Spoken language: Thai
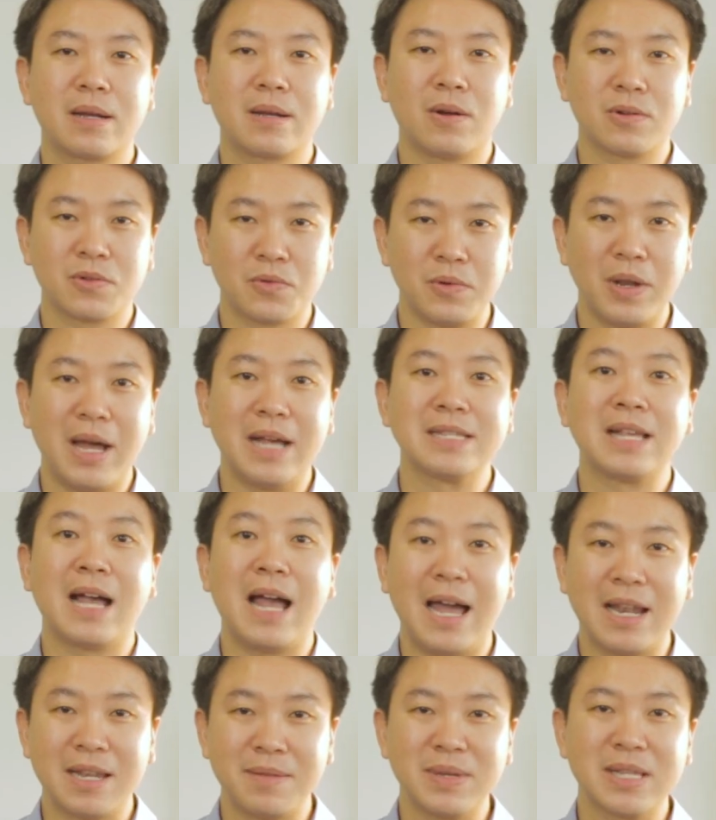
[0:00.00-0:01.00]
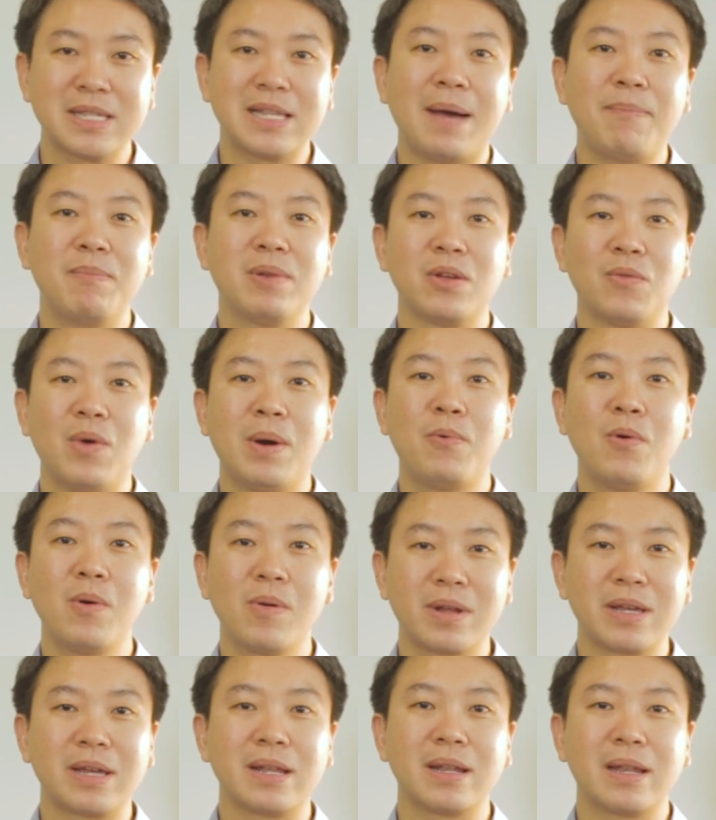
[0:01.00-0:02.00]
กองทุนอสังหาริมทรัพย์หรือว่าพวก
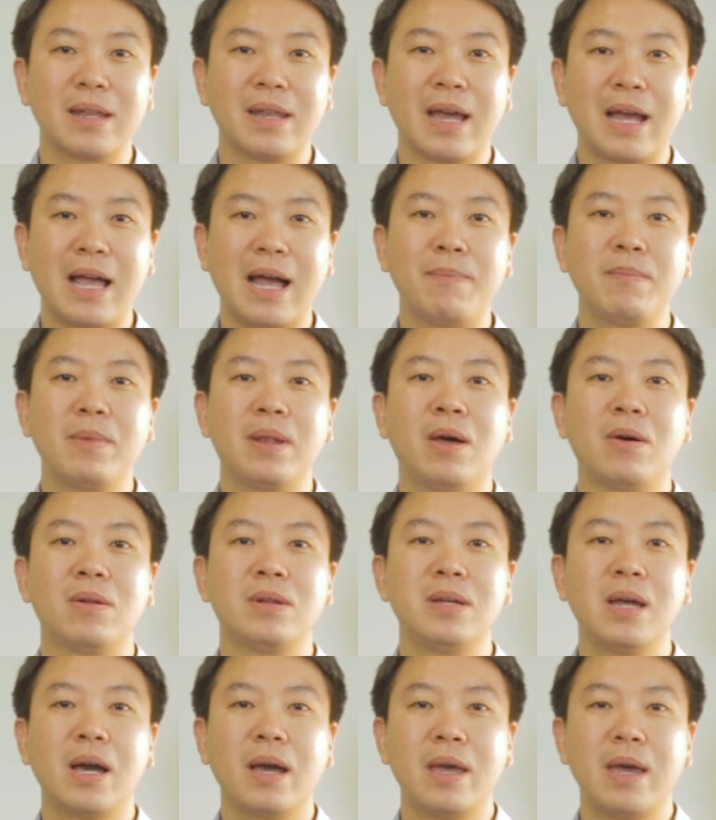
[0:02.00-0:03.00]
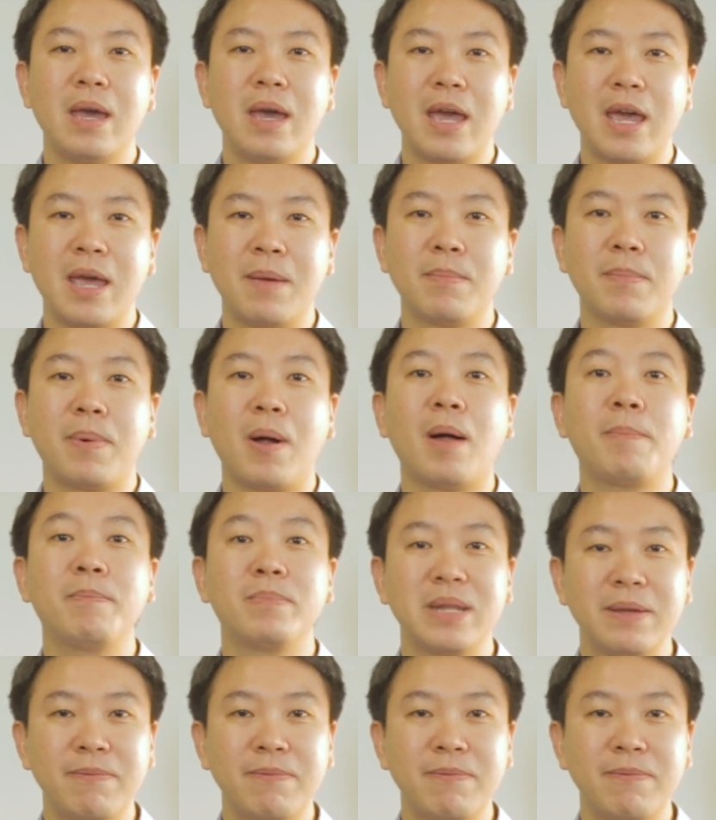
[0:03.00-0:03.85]
REIT นะครับเราเลือก MPRO